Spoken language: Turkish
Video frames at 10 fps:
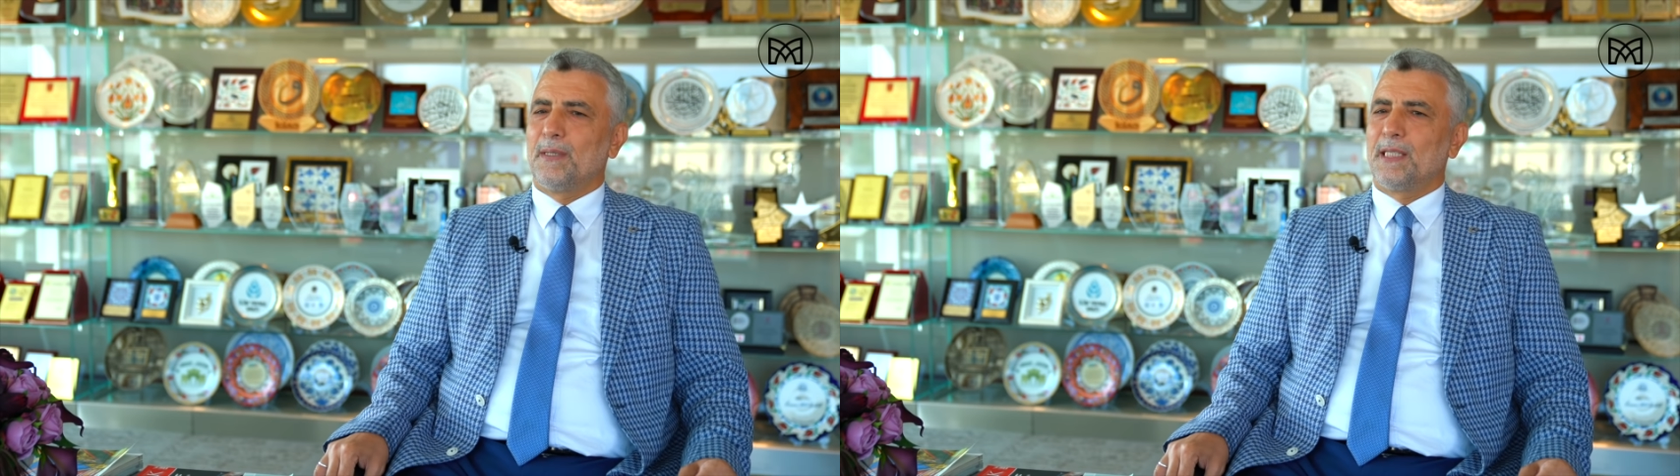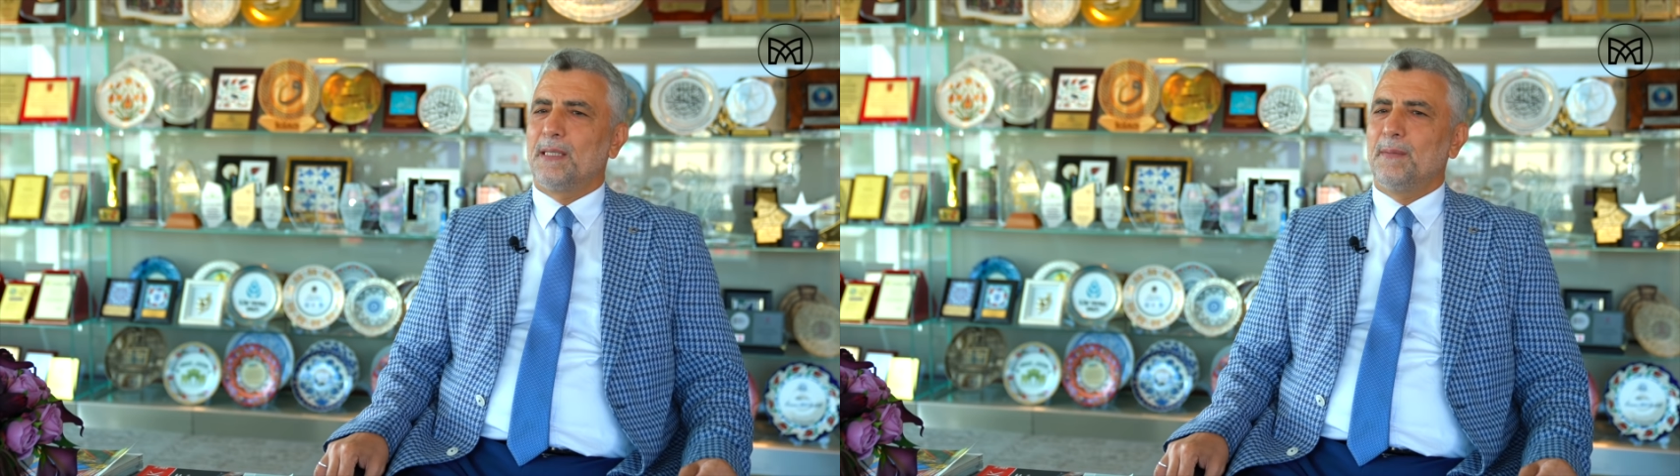
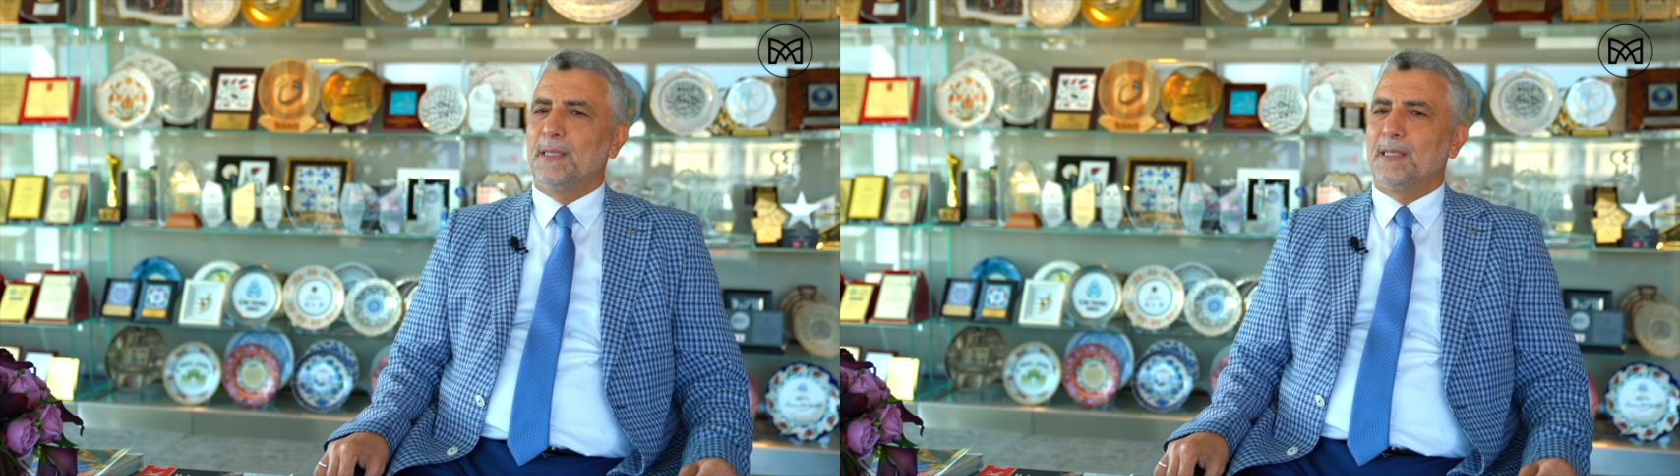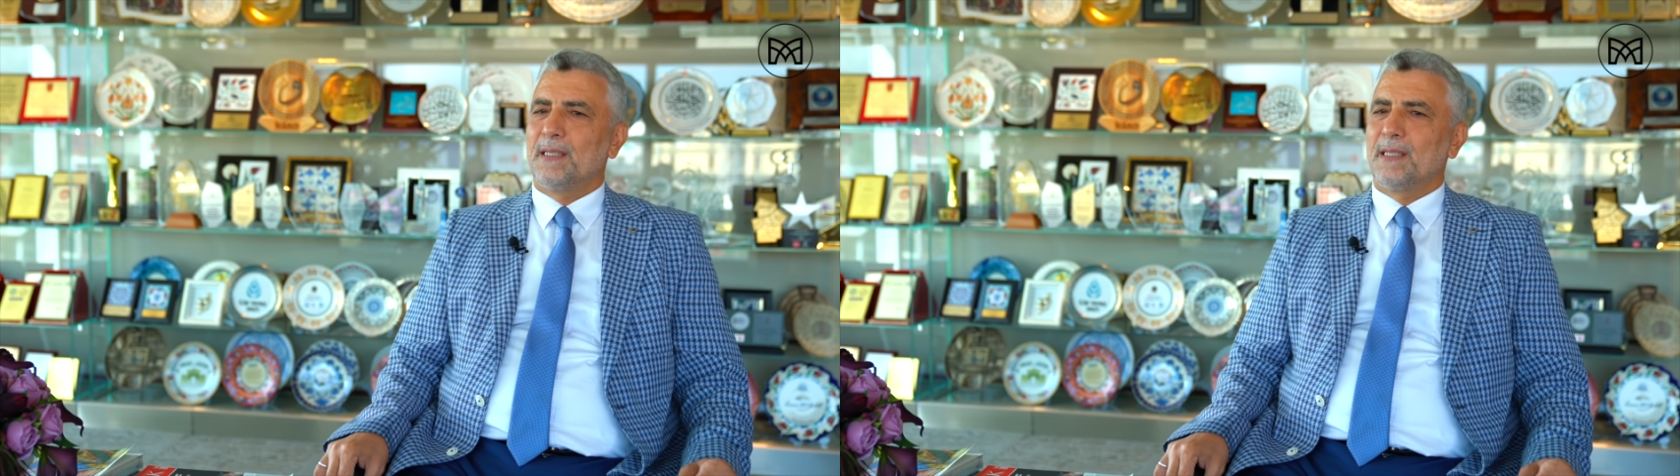
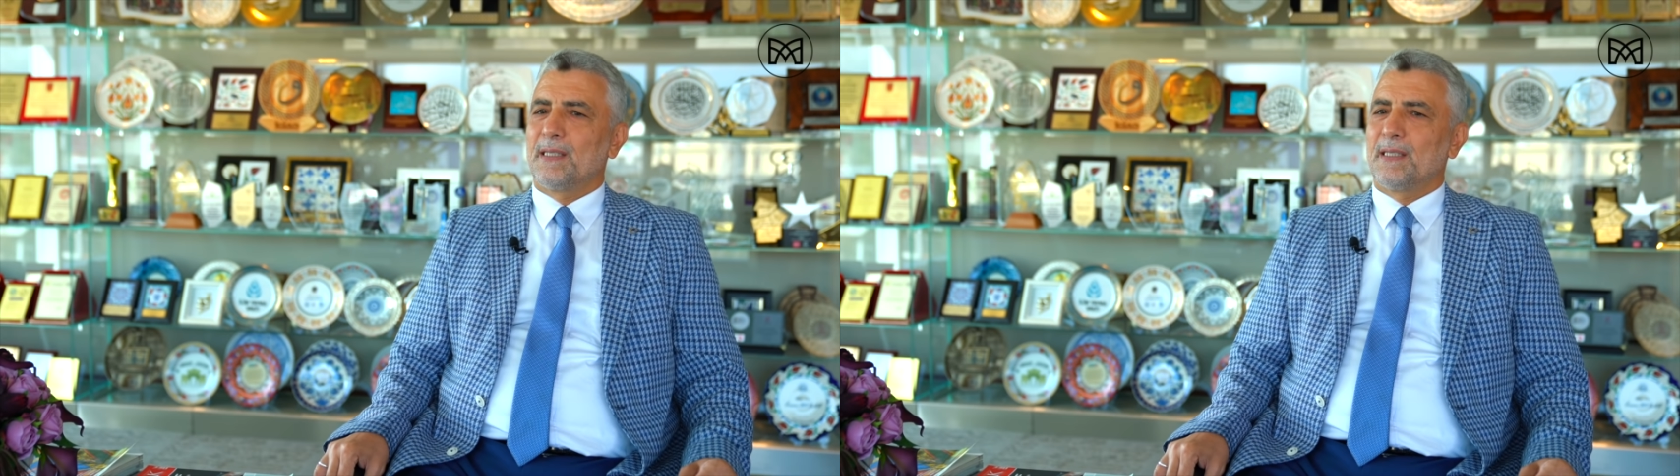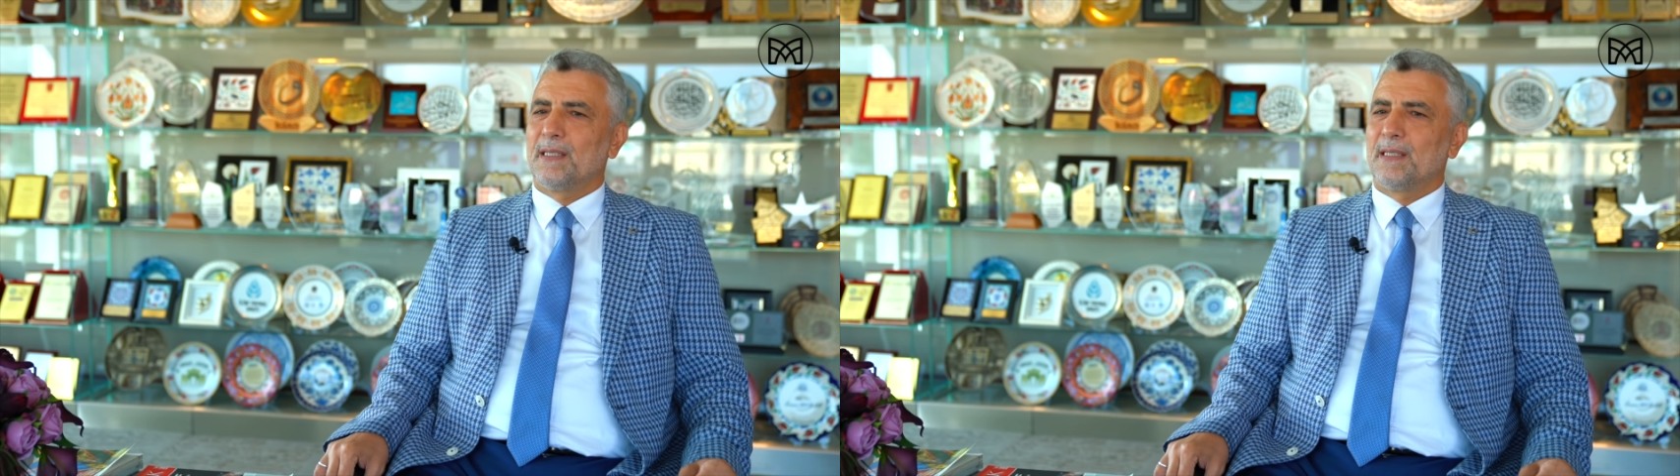2000
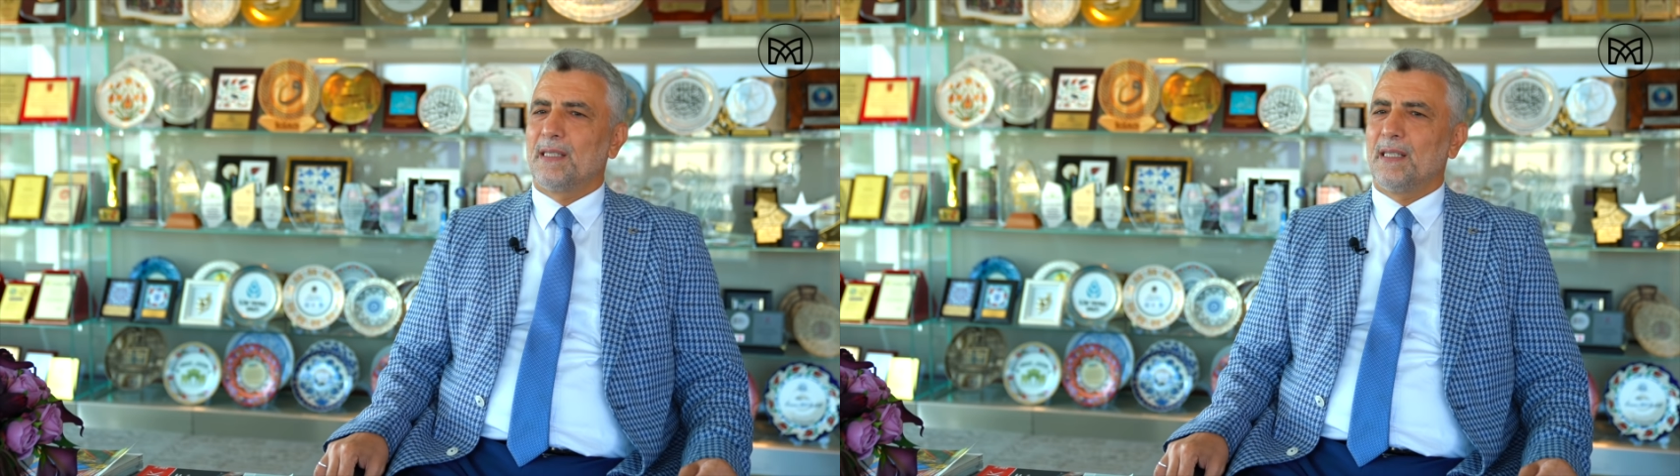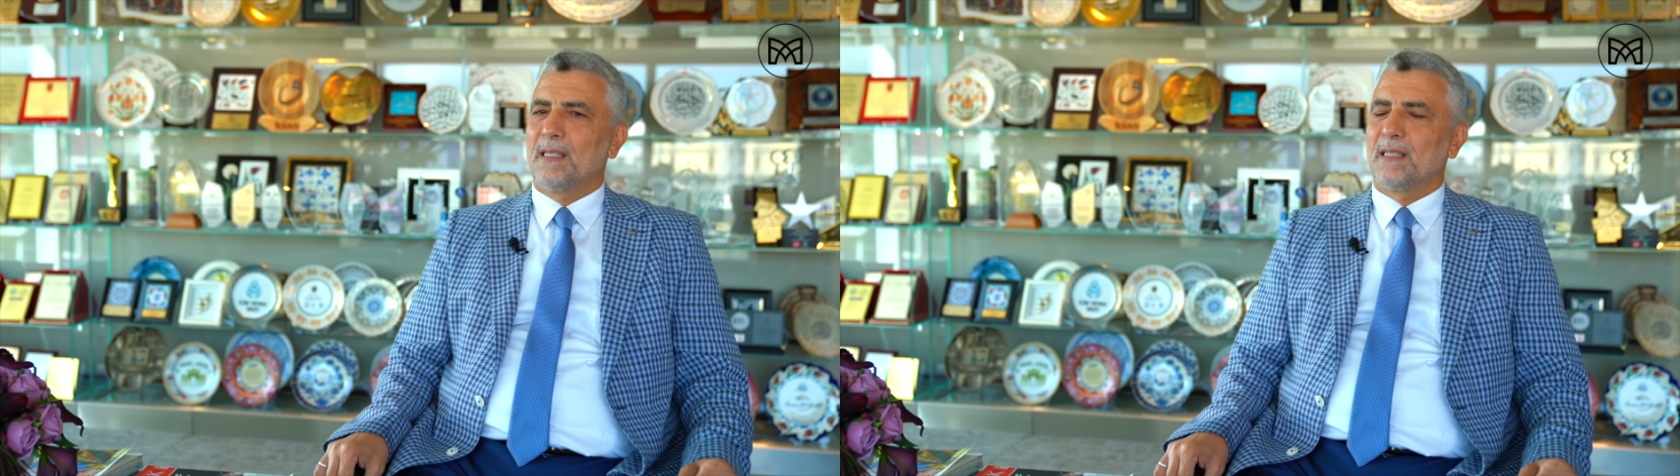
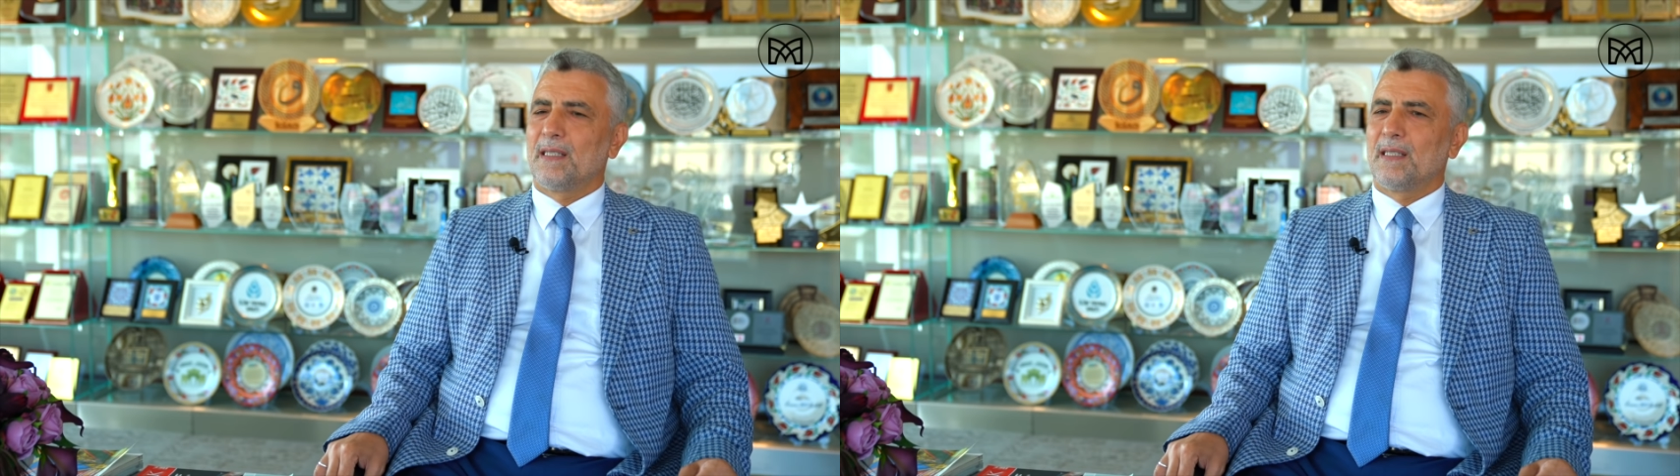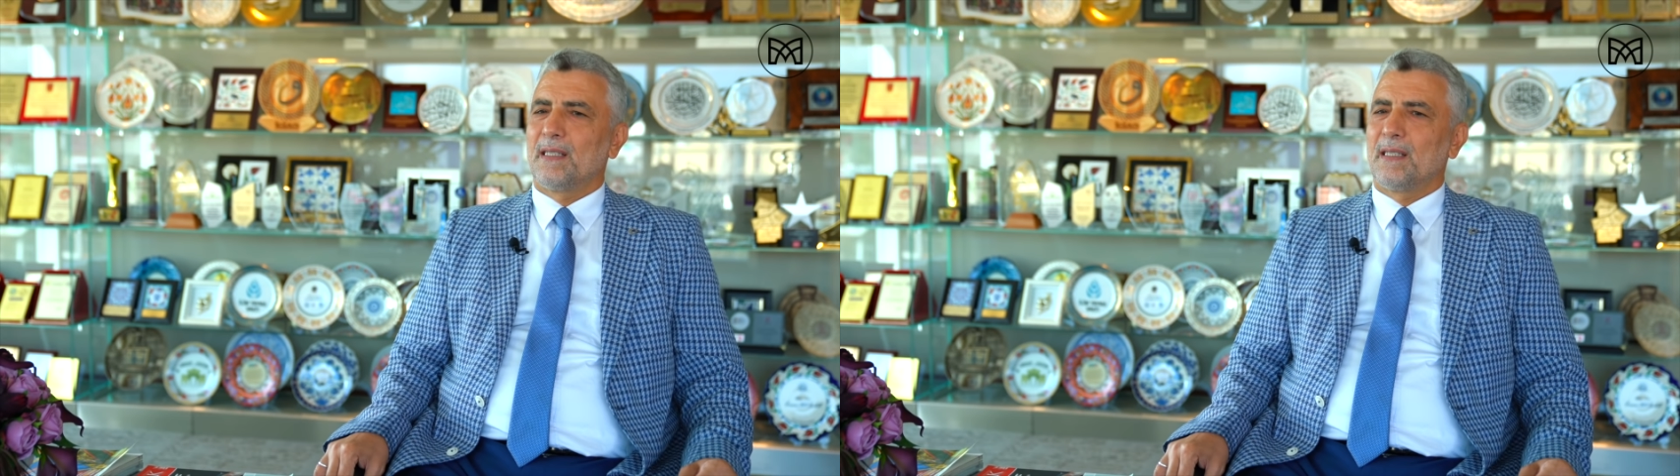yılında e,